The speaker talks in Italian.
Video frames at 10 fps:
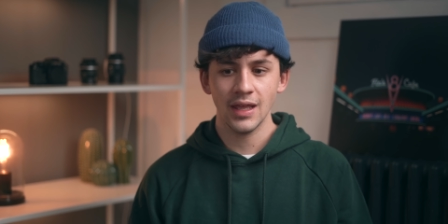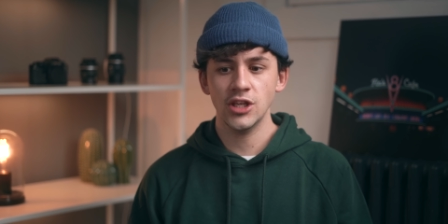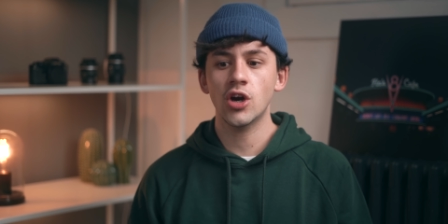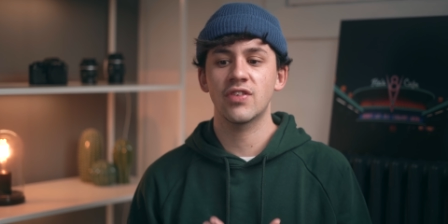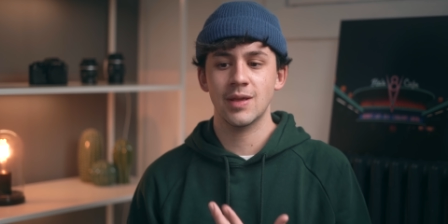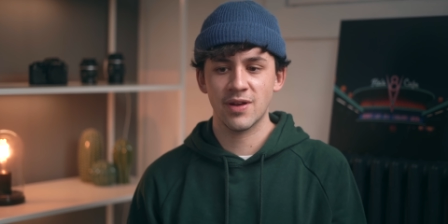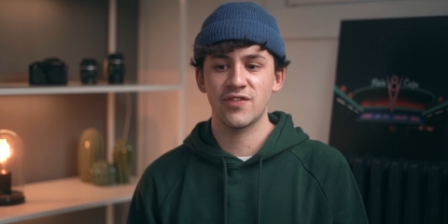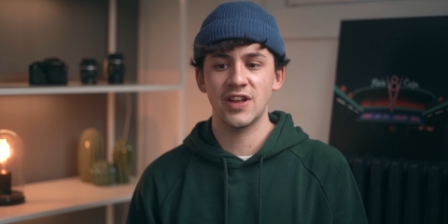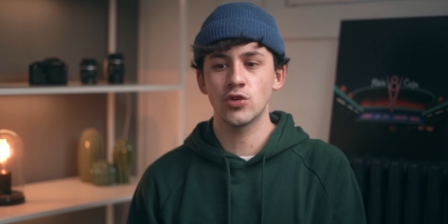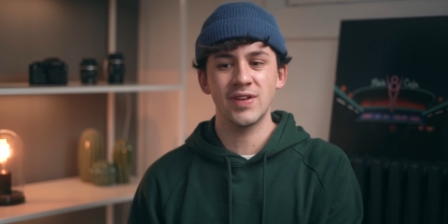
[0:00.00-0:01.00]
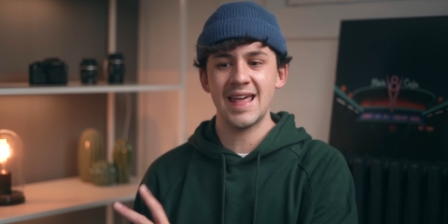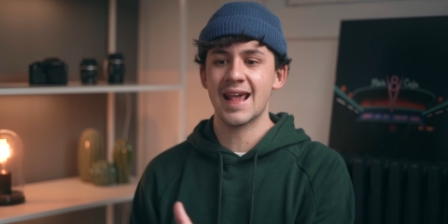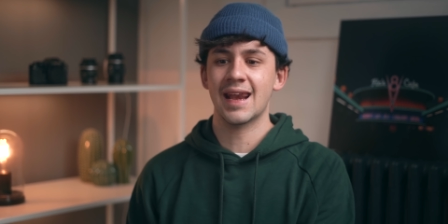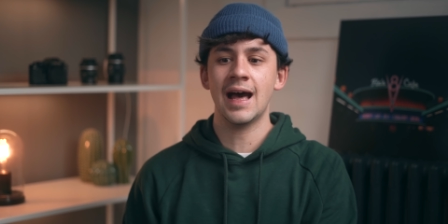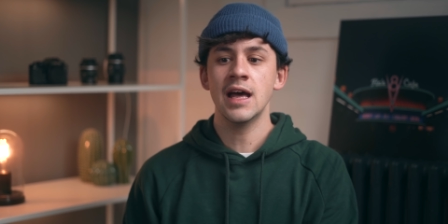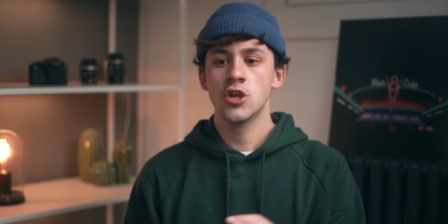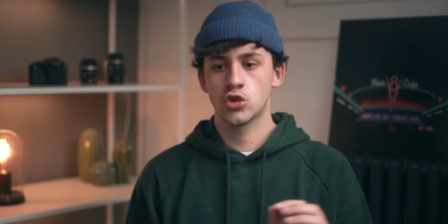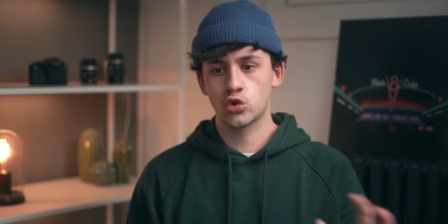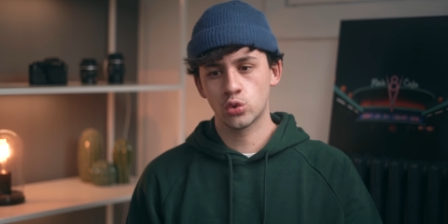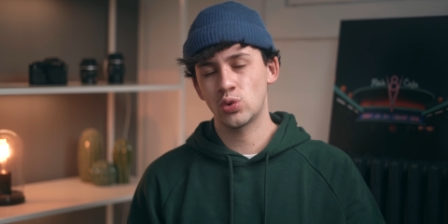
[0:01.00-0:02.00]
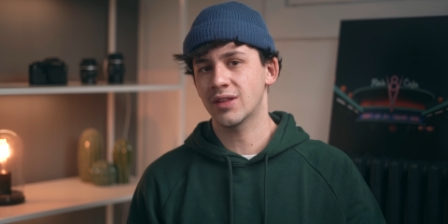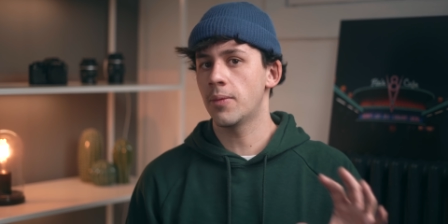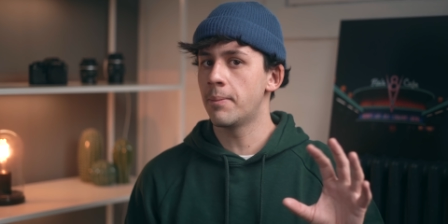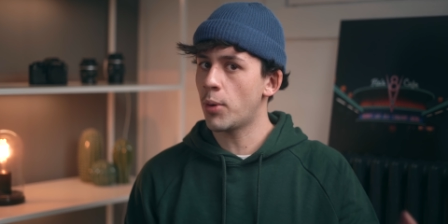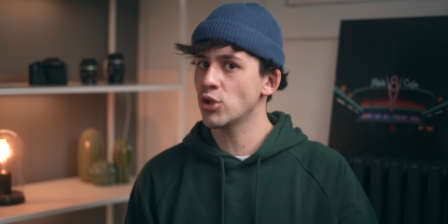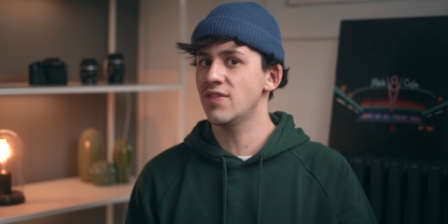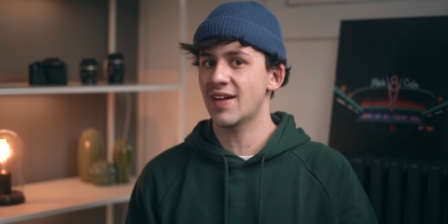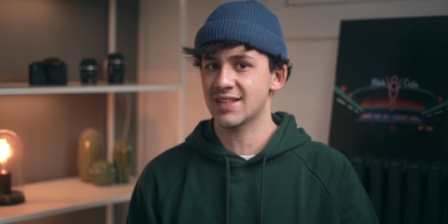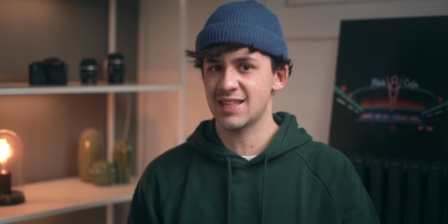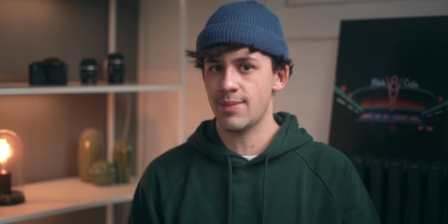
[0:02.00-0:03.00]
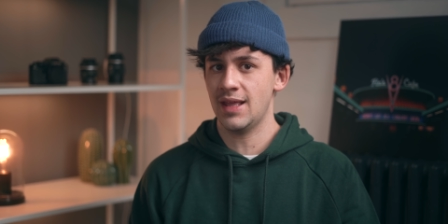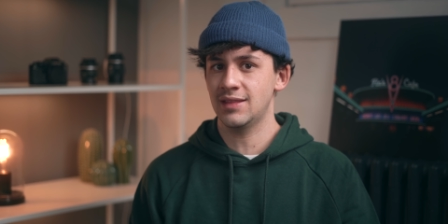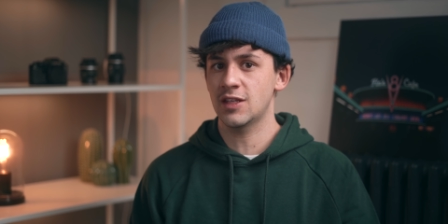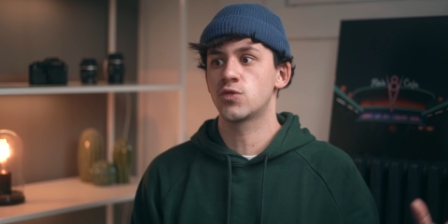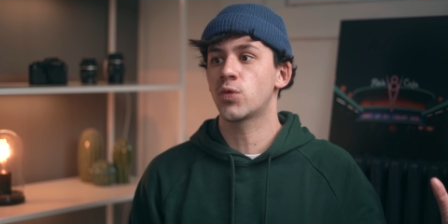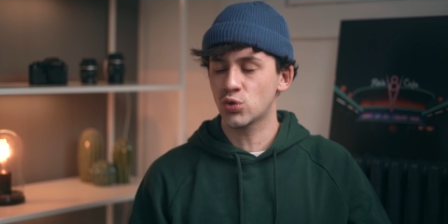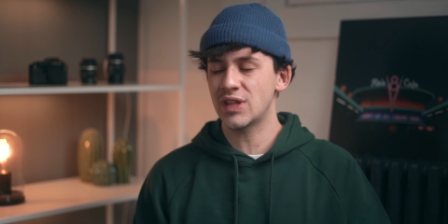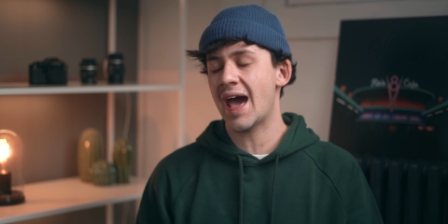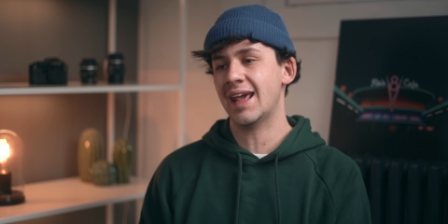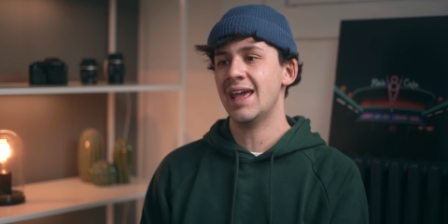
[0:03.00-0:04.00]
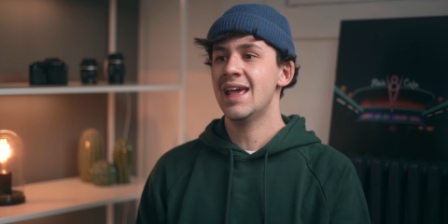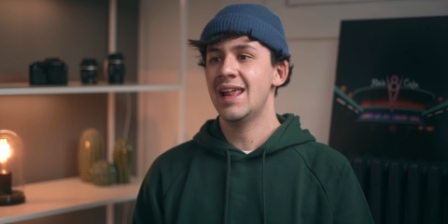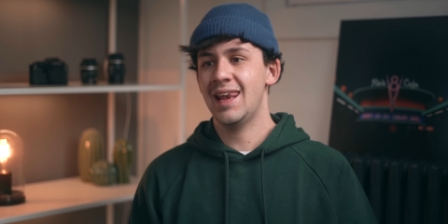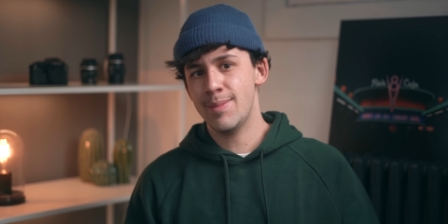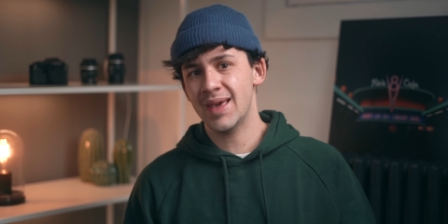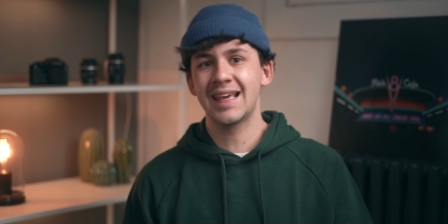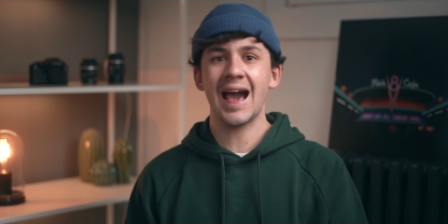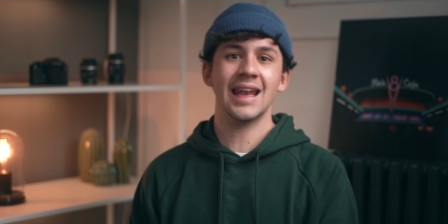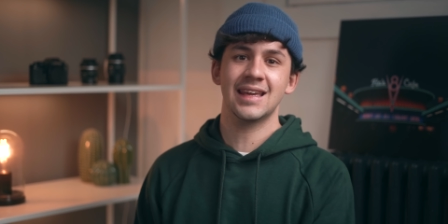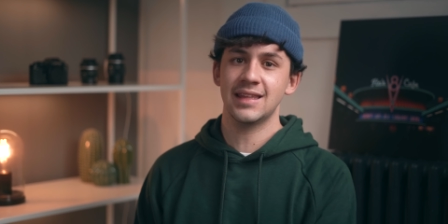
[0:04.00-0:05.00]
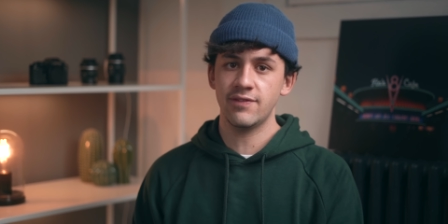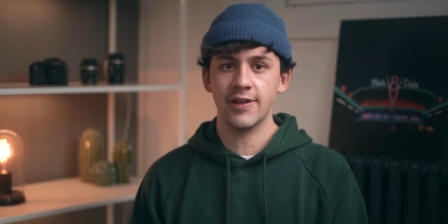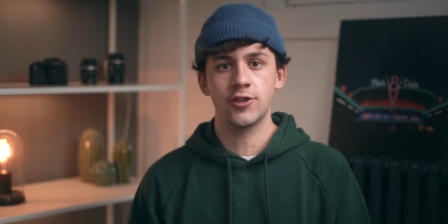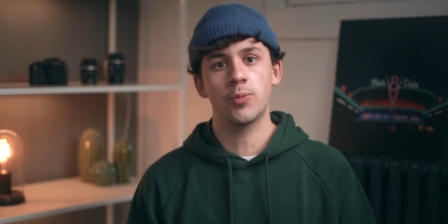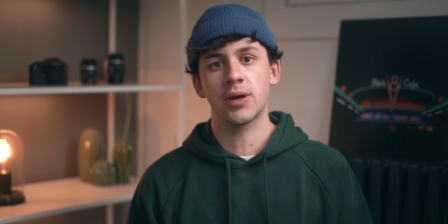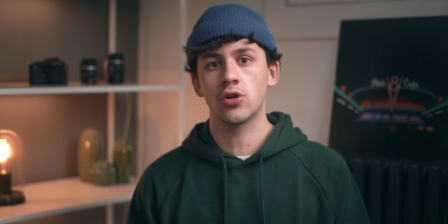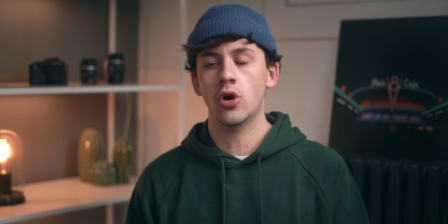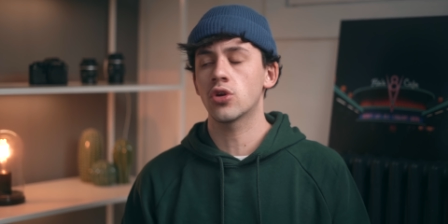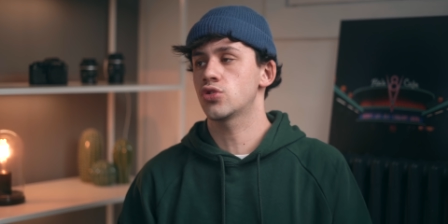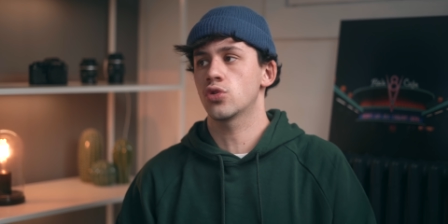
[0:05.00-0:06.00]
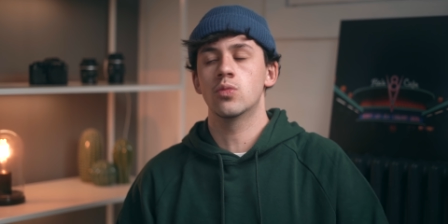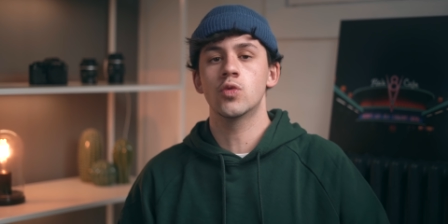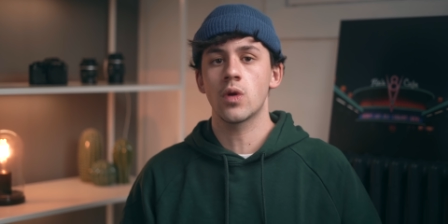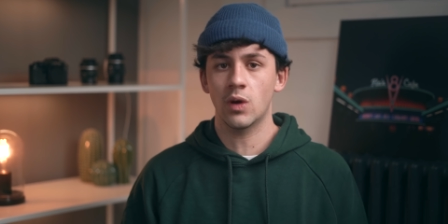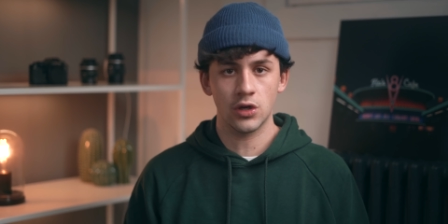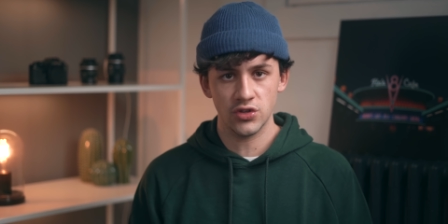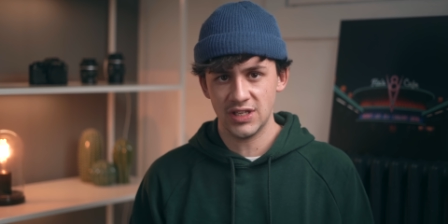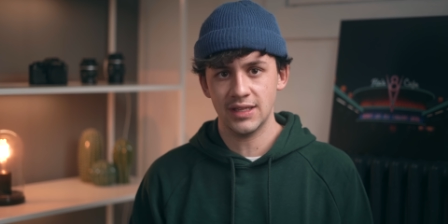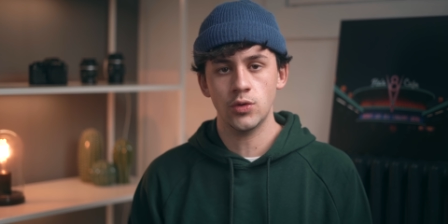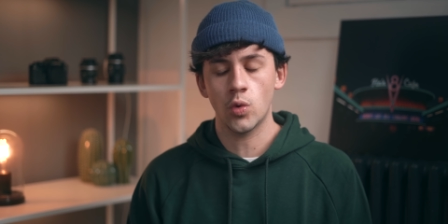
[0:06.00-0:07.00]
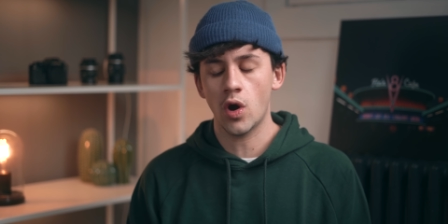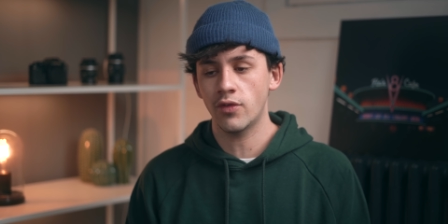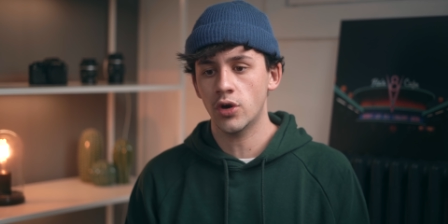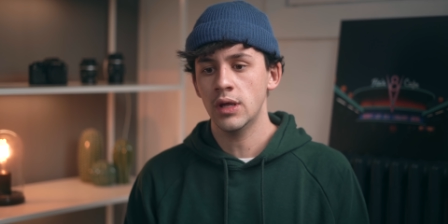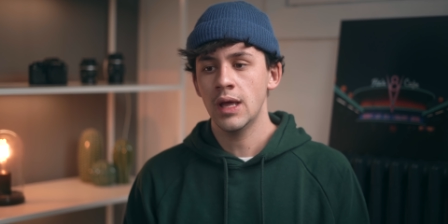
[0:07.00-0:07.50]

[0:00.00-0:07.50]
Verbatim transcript: Io avrei preferito vederla strutturata un po' diversamente, sfruttare le meccaniche del vecchio percorso o comunque qualcosina di nuovo,